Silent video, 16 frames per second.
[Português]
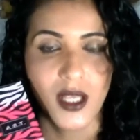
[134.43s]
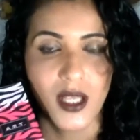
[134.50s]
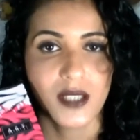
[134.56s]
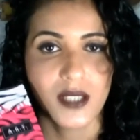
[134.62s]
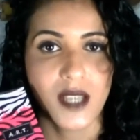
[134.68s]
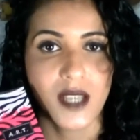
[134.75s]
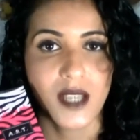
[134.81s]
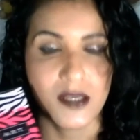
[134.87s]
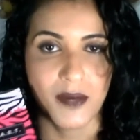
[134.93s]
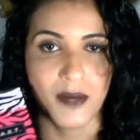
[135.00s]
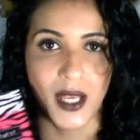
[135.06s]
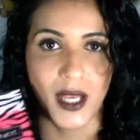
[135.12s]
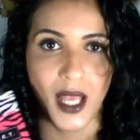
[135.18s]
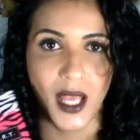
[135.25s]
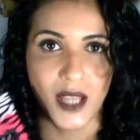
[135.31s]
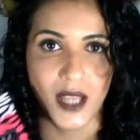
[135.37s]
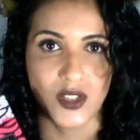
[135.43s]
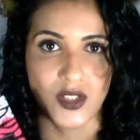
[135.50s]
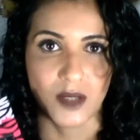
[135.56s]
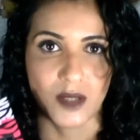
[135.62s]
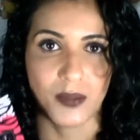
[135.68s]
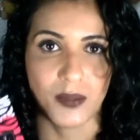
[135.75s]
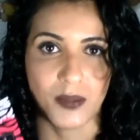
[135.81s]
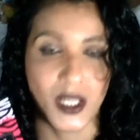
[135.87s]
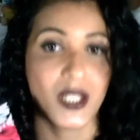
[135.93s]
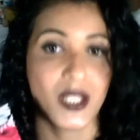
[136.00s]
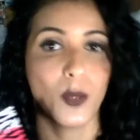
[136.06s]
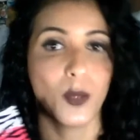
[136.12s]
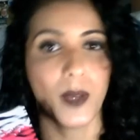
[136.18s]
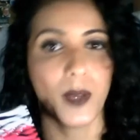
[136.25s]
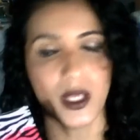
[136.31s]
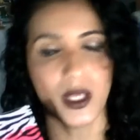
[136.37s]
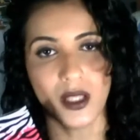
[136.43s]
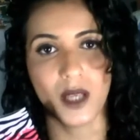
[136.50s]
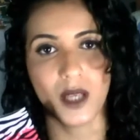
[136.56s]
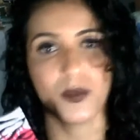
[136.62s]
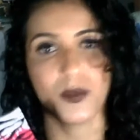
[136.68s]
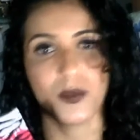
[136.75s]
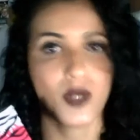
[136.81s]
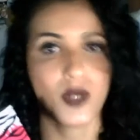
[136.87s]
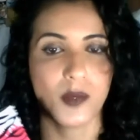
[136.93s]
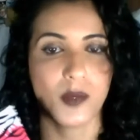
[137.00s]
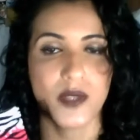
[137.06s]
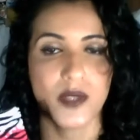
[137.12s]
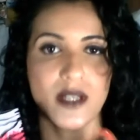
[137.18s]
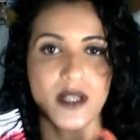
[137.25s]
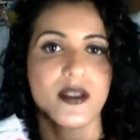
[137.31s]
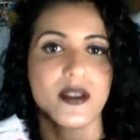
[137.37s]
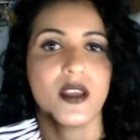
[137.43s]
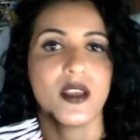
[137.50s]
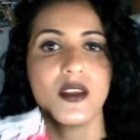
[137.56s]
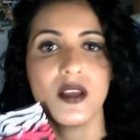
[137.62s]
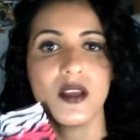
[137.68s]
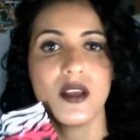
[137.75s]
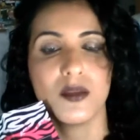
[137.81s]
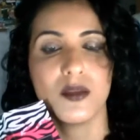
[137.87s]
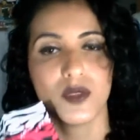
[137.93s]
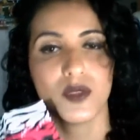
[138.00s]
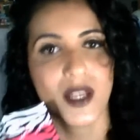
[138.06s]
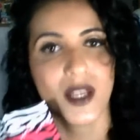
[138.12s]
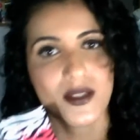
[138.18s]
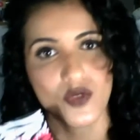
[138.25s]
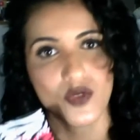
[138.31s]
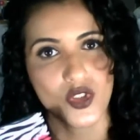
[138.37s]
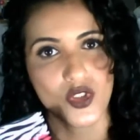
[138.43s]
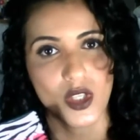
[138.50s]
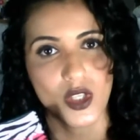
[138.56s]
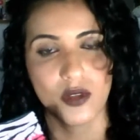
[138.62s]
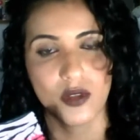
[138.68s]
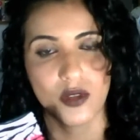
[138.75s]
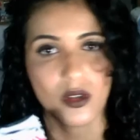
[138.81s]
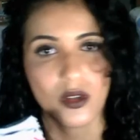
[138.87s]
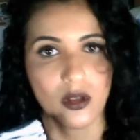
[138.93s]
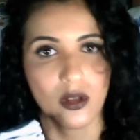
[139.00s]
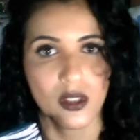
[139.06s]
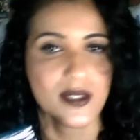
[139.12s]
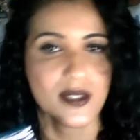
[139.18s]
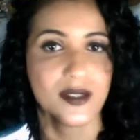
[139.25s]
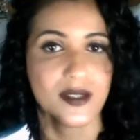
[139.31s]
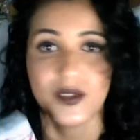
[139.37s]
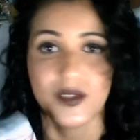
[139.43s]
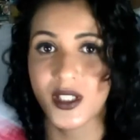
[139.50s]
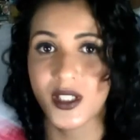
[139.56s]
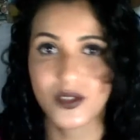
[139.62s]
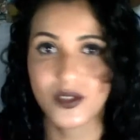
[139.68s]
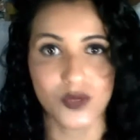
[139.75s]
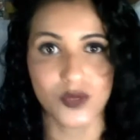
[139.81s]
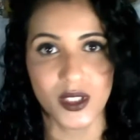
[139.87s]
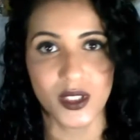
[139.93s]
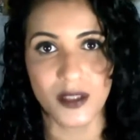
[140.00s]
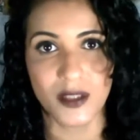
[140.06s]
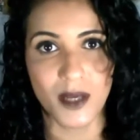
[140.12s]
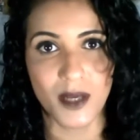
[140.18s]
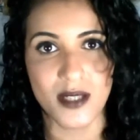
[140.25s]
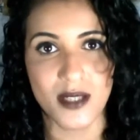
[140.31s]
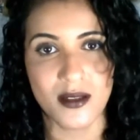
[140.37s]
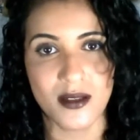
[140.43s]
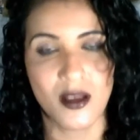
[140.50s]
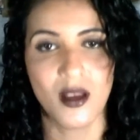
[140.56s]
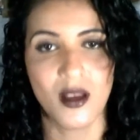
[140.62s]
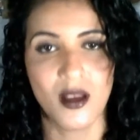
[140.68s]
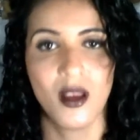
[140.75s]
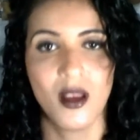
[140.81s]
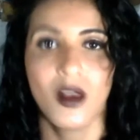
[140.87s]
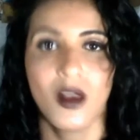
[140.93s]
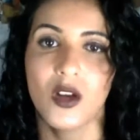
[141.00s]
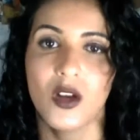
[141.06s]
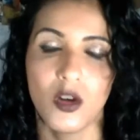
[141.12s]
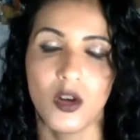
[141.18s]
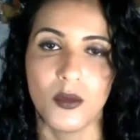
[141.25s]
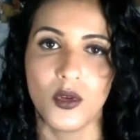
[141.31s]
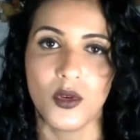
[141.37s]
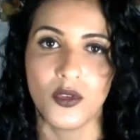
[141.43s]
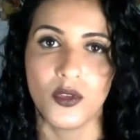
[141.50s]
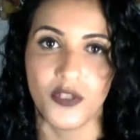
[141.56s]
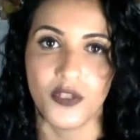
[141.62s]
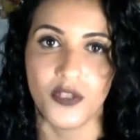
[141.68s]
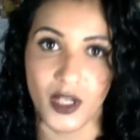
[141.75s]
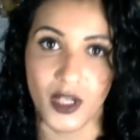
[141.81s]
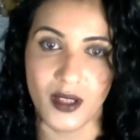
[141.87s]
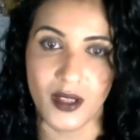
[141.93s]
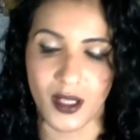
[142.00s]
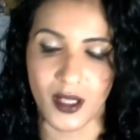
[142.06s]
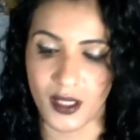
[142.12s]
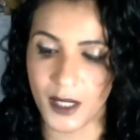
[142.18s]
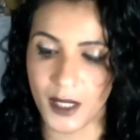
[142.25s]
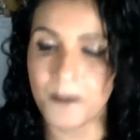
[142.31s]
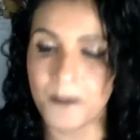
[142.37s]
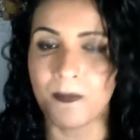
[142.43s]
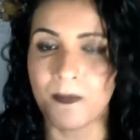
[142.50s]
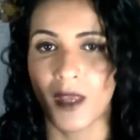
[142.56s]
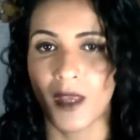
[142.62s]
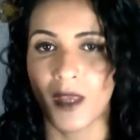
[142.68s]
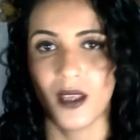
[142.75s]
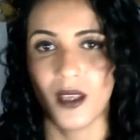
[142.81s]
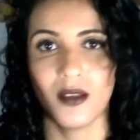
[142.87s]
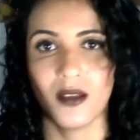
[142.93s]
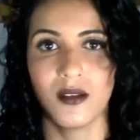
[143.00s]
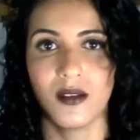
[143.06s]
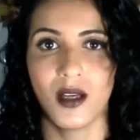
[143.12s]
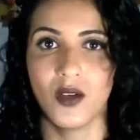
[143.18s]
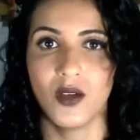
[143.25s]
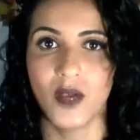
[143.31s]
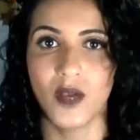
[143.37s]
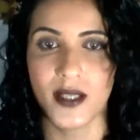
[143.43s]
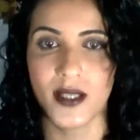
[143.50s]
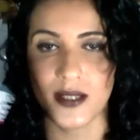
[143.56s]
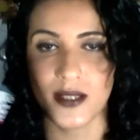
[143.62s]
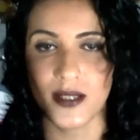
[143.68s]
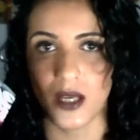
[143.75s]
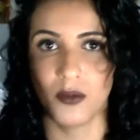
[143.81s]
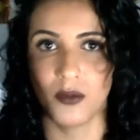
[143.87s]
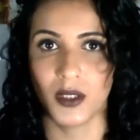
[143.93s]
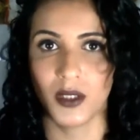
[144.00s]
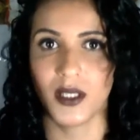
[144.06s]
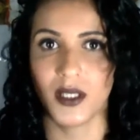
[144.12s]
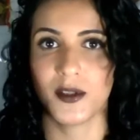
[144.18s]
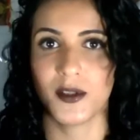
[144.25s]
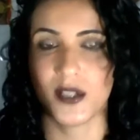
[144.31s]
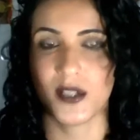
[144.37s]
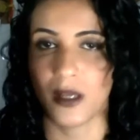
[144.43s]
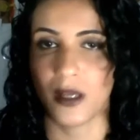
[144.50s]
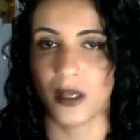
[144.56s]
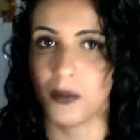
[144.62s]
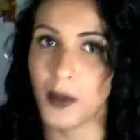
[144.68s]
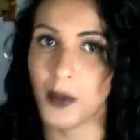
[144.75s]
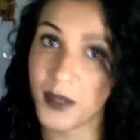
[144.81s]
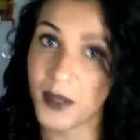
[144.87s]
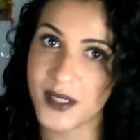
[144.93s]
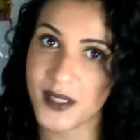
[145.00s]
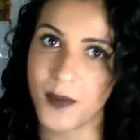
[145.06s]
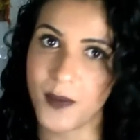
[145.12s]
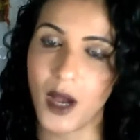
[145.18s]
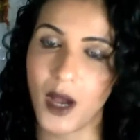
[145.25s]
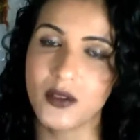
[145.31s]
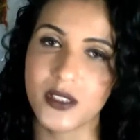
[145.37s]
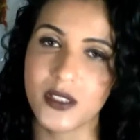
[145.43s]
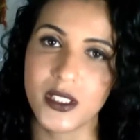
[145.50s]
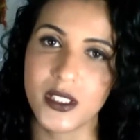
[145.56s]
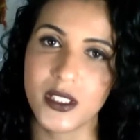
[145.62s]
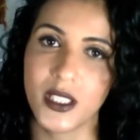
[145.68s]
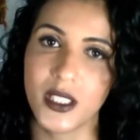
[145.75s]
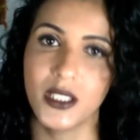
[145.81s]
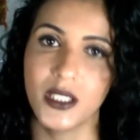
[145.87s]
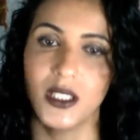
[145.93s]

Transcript: da embalagem, para não perder, porque podia ser que ele mudasse o cheiro, a coloração, e aí eu não ia ter mais como vender, né? Então, essa é uma, das, é uma principal dica